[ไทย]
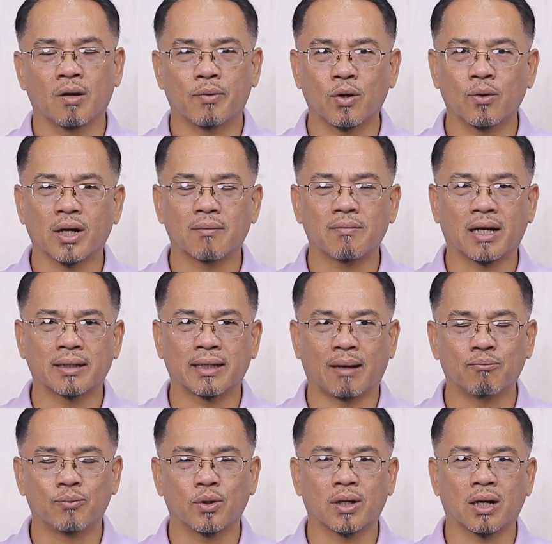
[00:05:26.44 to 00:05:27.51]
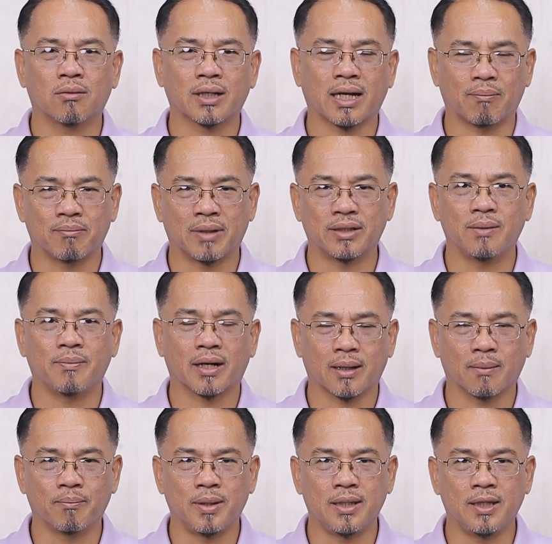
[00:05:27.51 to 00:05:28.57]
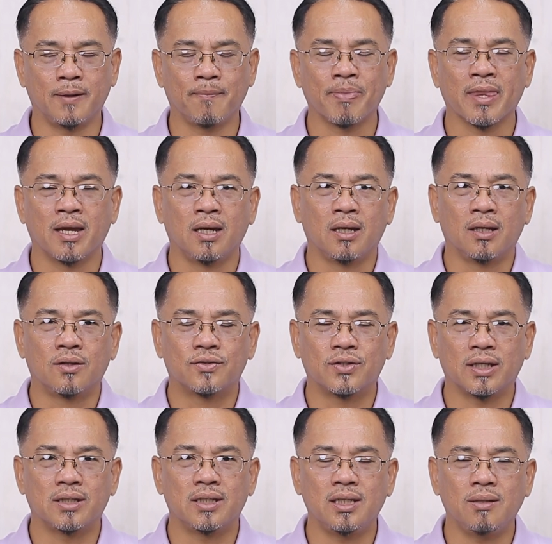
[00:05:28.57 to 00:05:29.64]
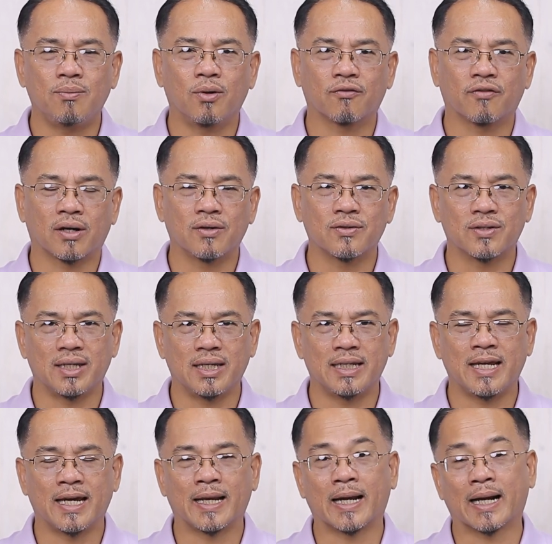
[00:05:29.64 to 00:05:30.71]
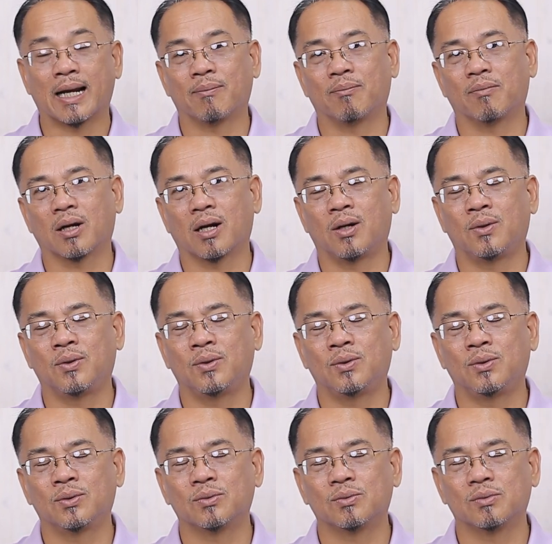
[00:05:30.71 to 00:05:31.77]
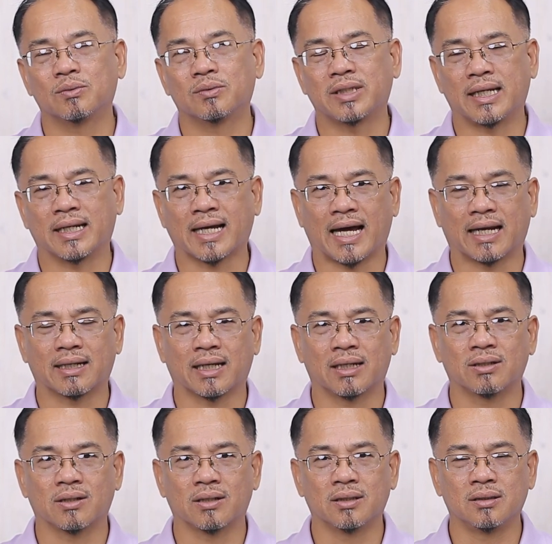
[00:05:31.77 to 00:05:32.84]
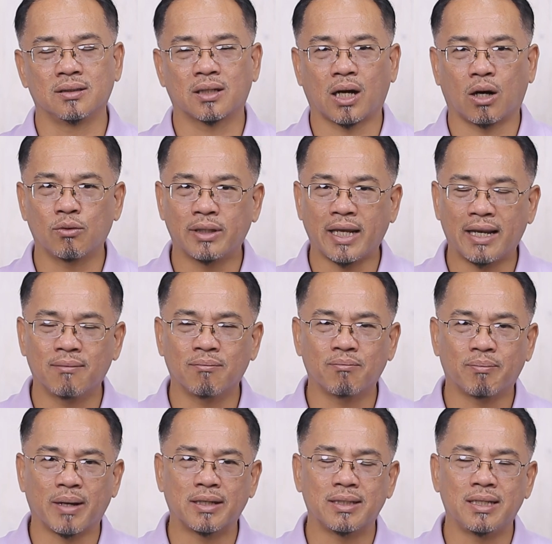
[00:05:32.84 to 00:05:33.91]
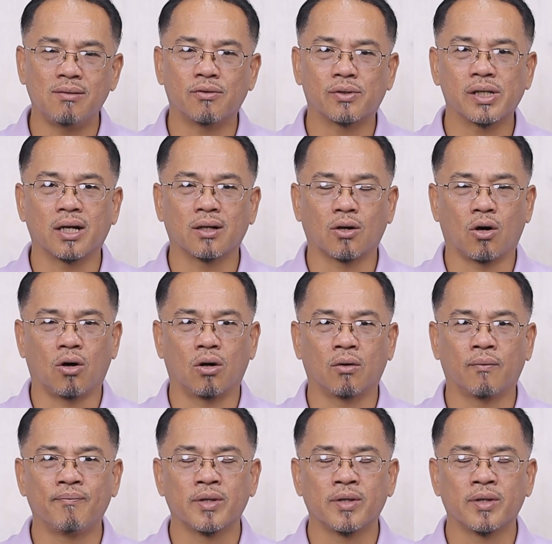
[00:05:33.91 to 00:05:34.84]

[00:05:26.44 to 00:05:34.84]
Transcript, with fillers: พระองค์กำลังนำพวกเขากลับมาที่พระคัมภีร์ สิ่งที่พวกฟาริสีเนี่ยนะครับเขาติดขัดกันคือเขาเน้นไปที่เรื่องของ